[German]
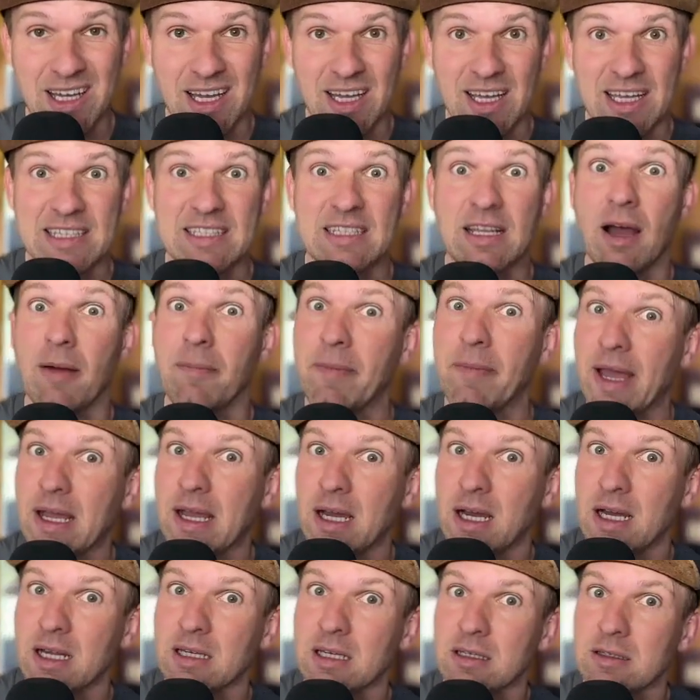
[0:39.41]
Es gab einen
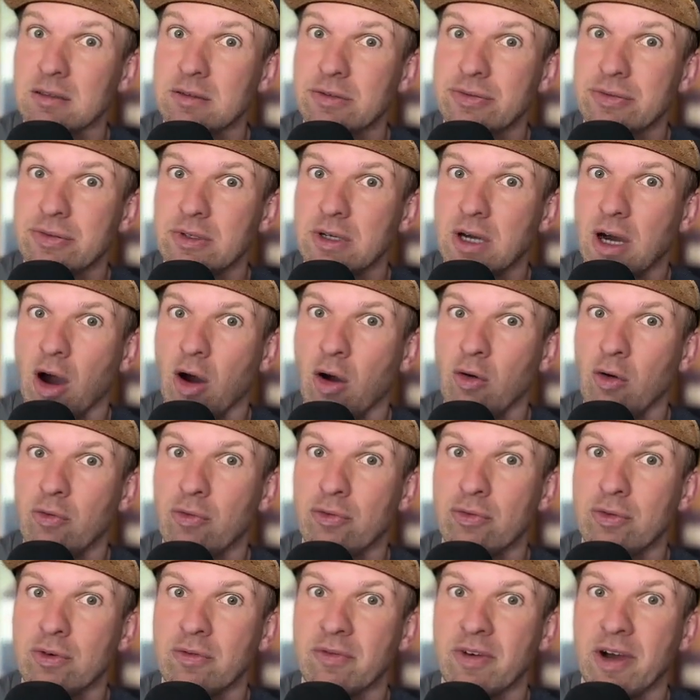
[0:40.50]
Hackerangriff
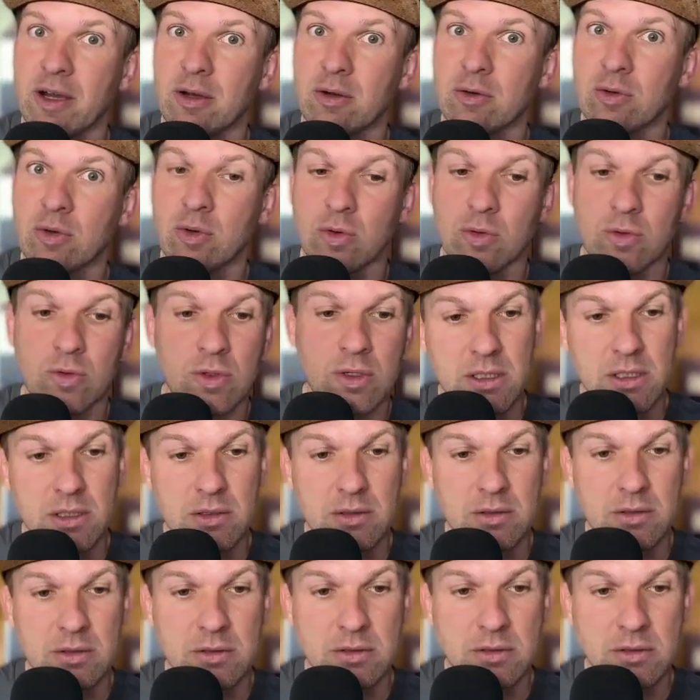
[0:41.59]
auf Wein Co.
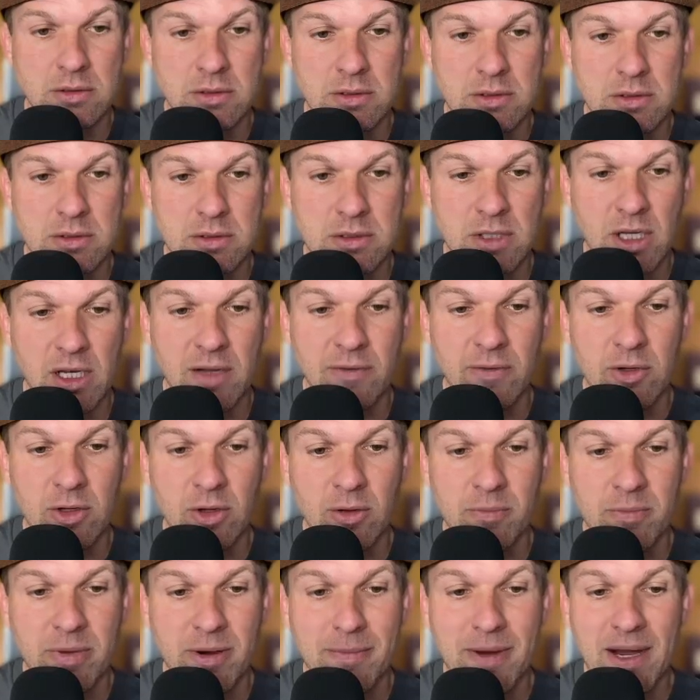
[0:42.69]
Und dann haben wir noch ein
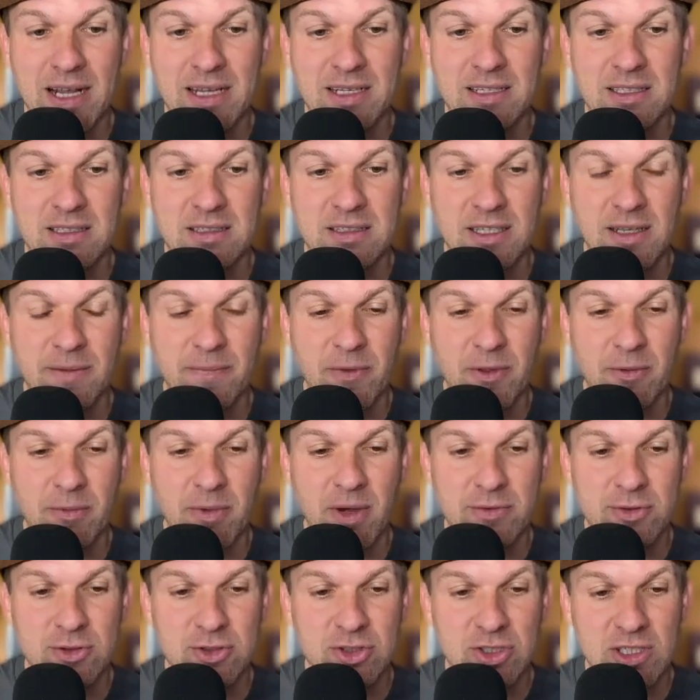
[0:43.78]
paar Marketing-Themen dabei
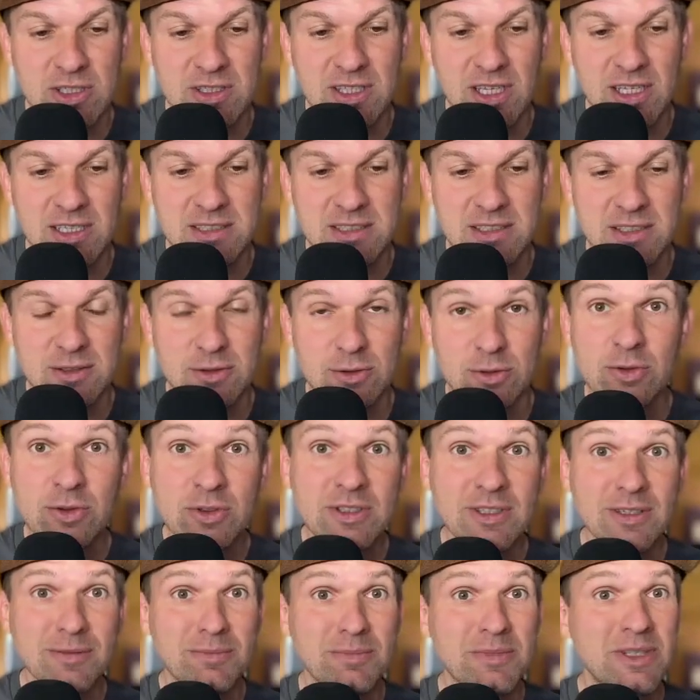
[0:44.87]
von Jack Daniels
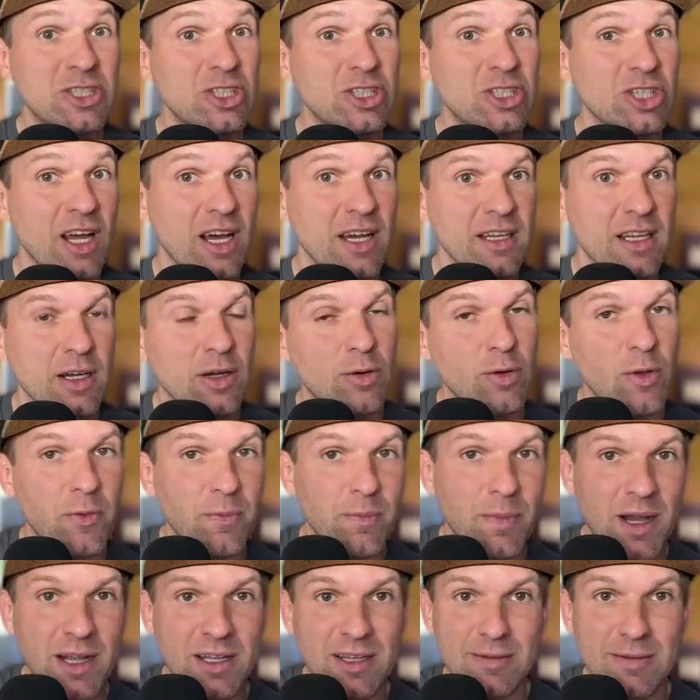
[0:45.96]
und Michelin, der großen
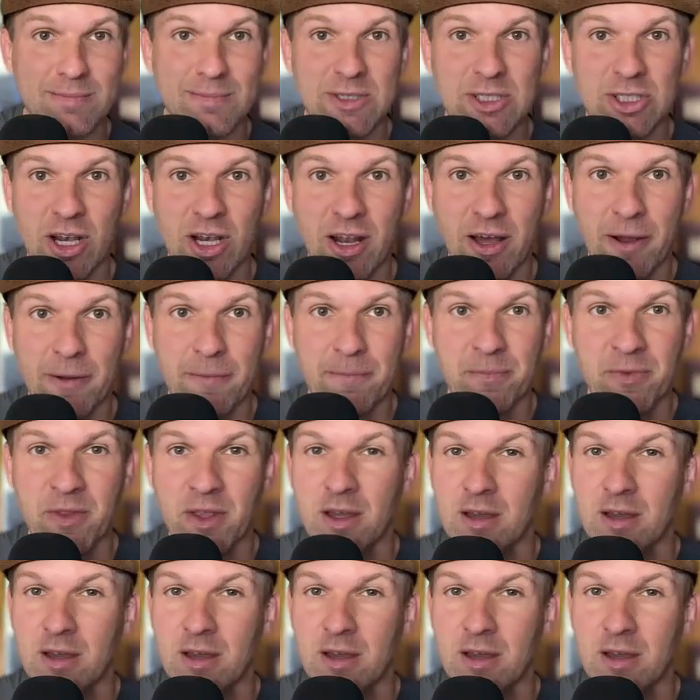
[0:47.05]
Marke Michelin.